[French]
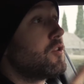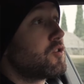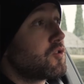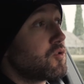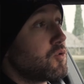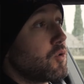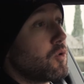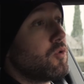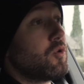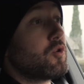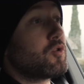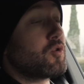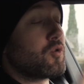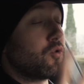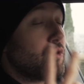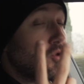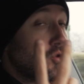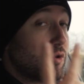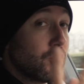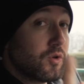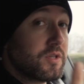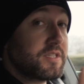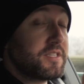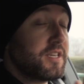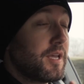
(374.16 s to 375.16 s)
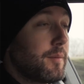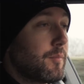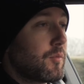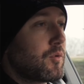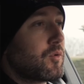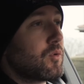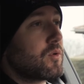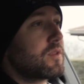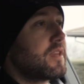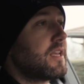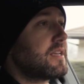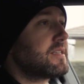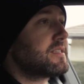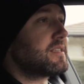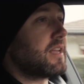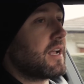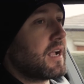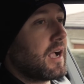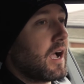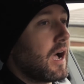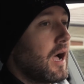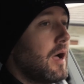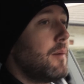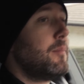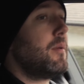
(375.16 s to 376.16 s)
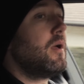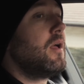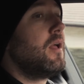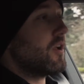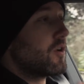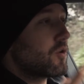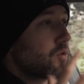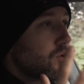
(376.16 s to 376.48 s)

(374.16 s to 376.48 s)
sur notre deuxième compte Instagram.